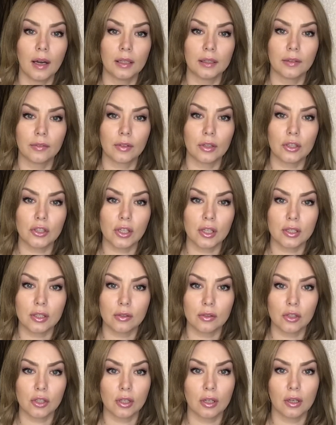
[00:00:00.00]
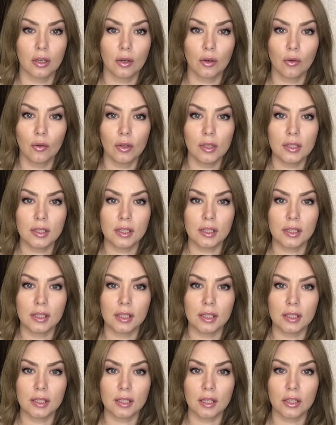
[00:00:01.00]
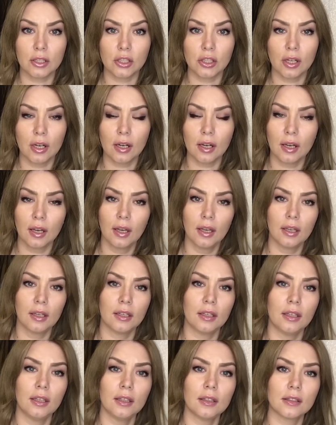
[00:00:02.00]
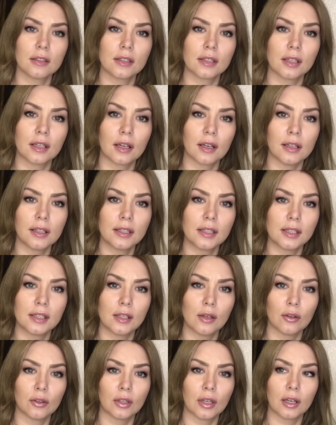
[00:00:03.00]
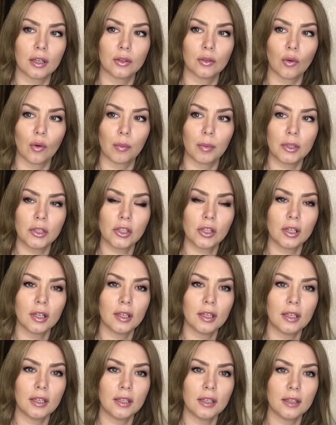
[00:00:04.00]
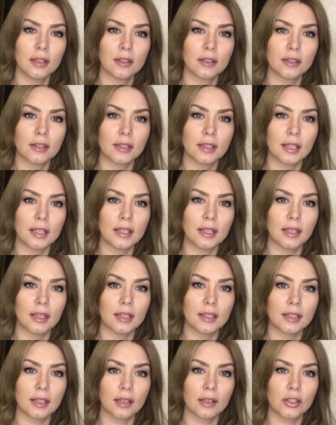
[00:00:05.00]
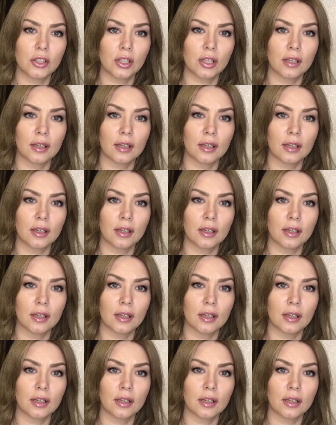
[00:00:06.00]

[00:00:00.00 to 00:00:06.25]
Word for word: она включается очень легко, здесь есть рычаг и загорается зеленая кнопочка, и сзади есть также